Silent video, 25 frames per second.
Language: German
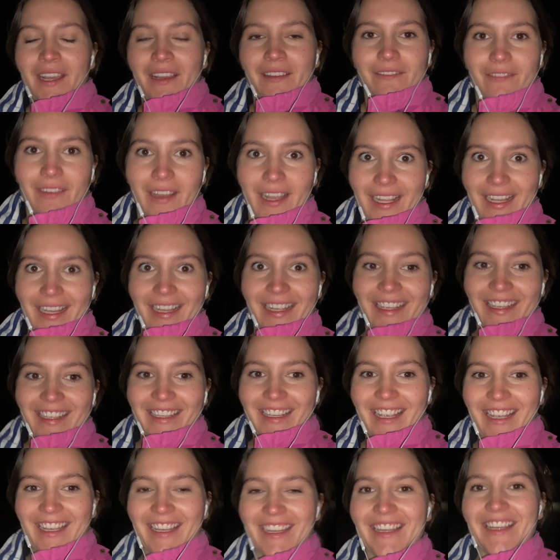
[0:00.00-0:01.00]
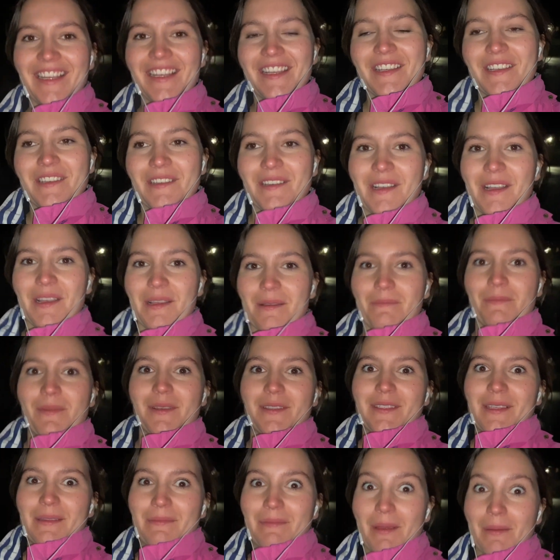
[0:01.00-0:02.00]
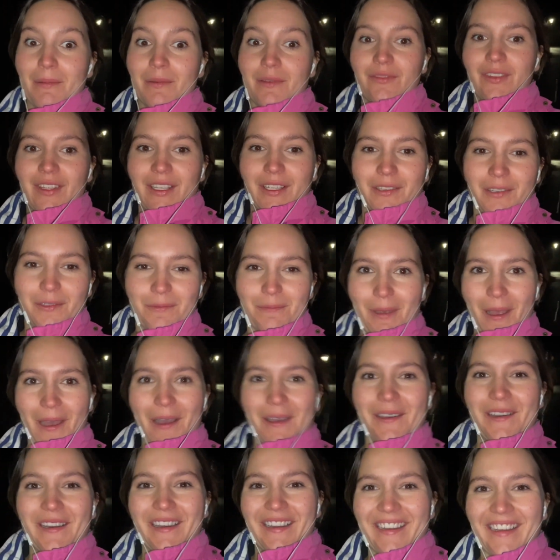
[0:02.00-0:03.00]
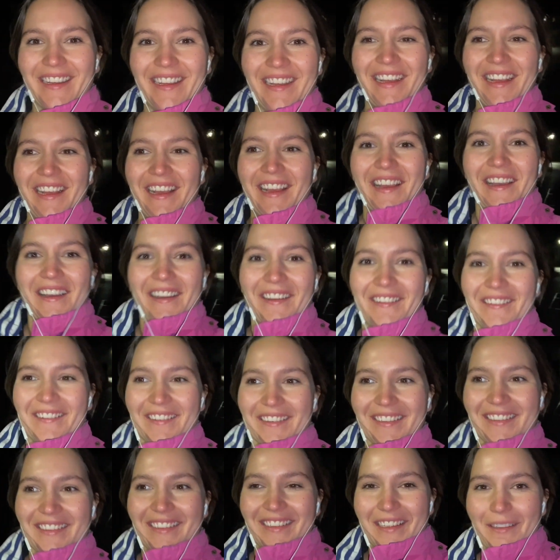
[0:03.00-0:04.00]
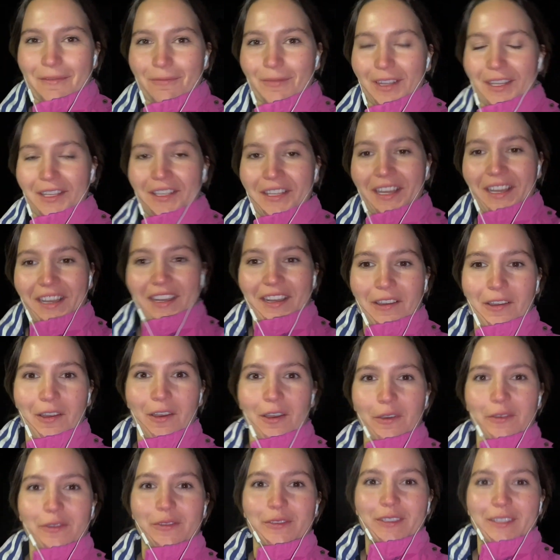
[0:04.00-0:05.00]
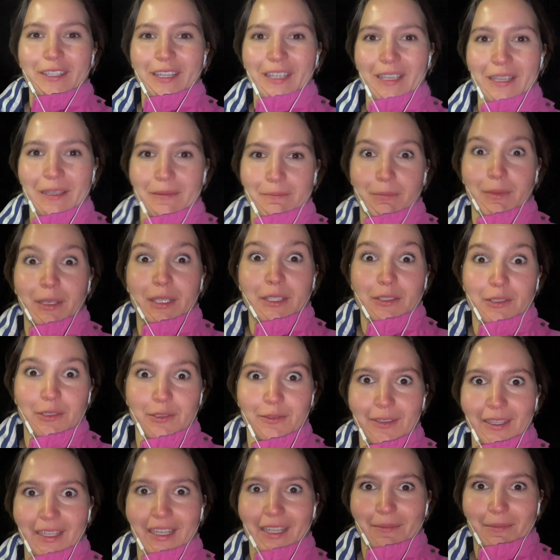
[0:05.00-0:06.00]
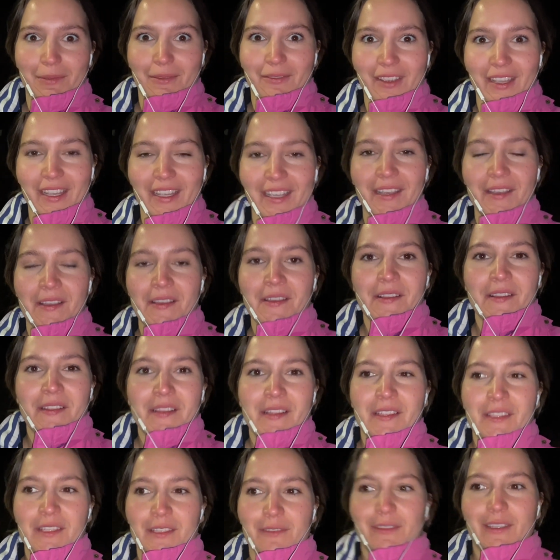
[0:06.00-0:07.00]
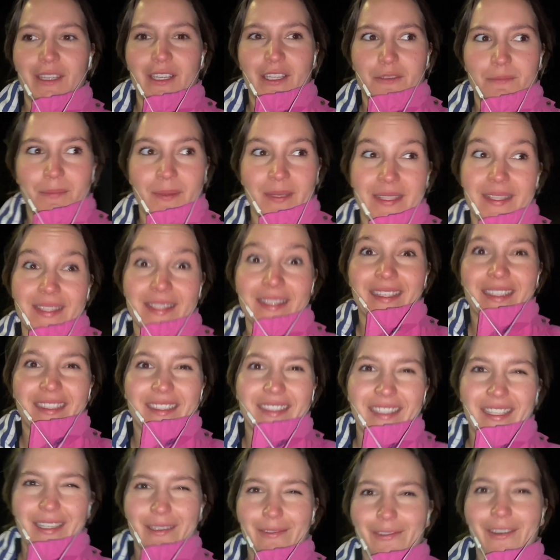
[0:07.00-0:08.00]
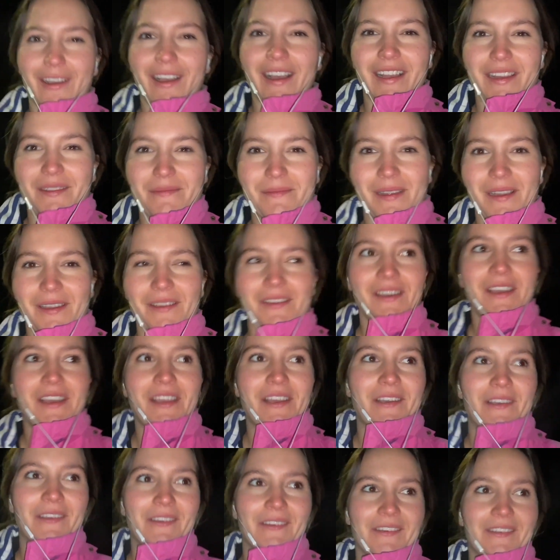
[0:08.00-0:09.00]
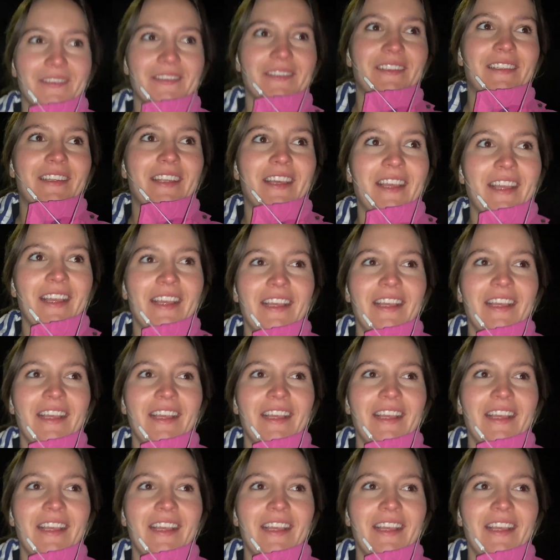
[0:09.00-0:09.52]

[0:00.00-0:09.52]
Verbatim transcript: weil ich ein bisschen mehr Bewegung brauche und im Winter oft mich zu wenig bewege, zu wenig spazieren gehe vor allem auch und